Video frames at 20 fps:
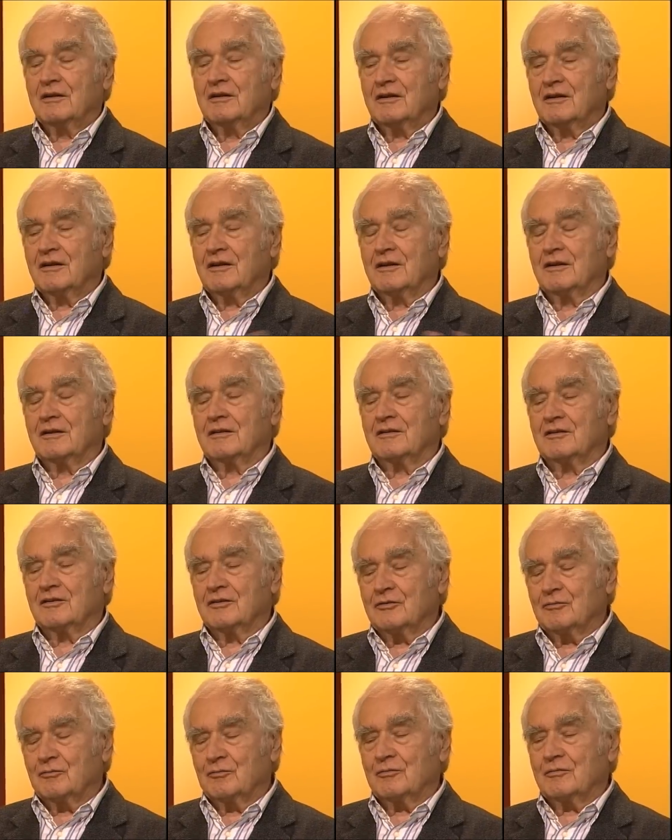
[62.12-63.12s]
äh,
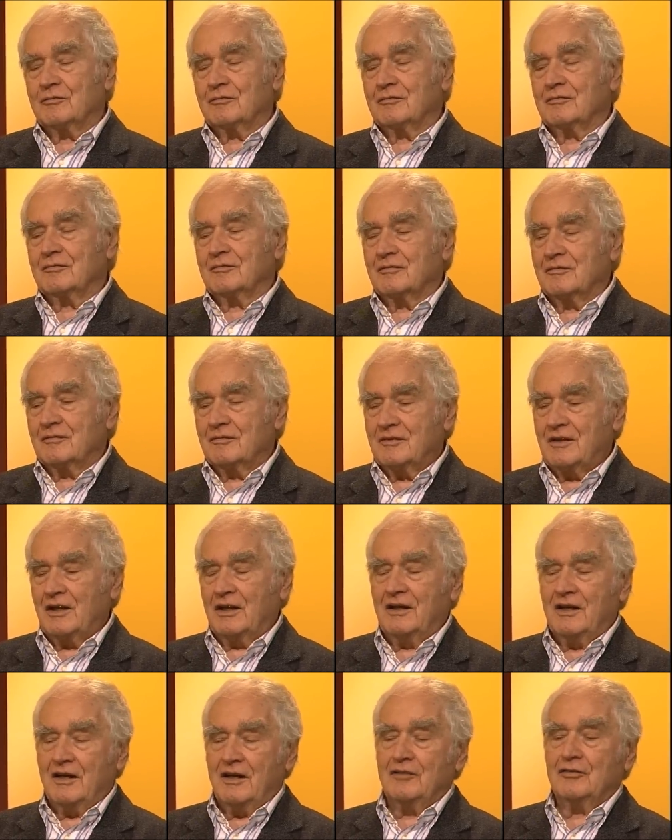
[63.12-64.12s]
der
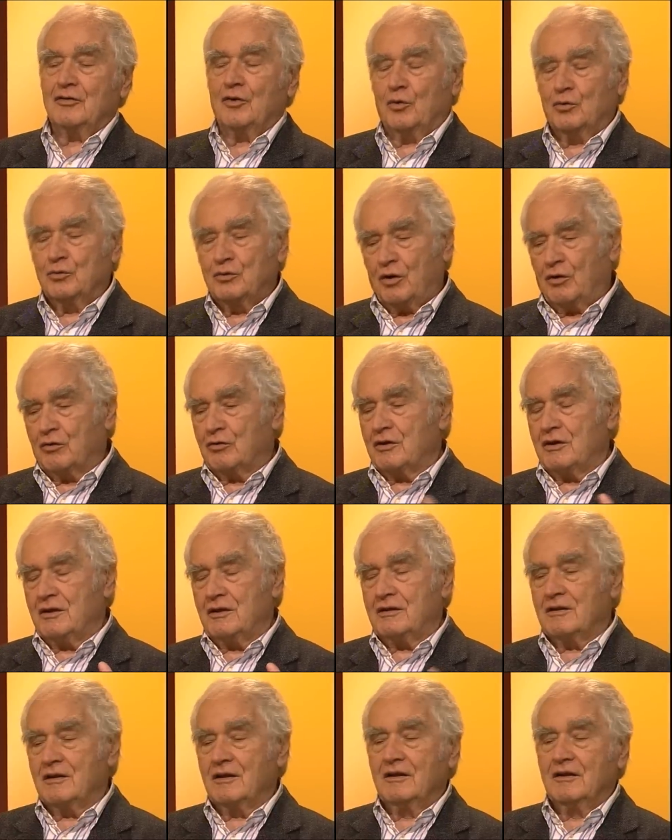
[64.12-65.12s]
Leser und auch
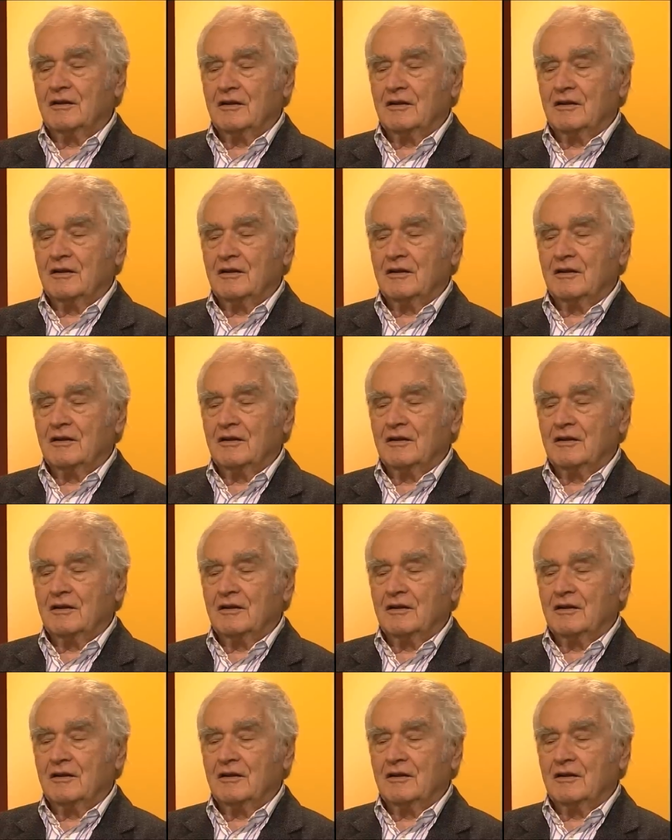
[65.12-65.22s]
ich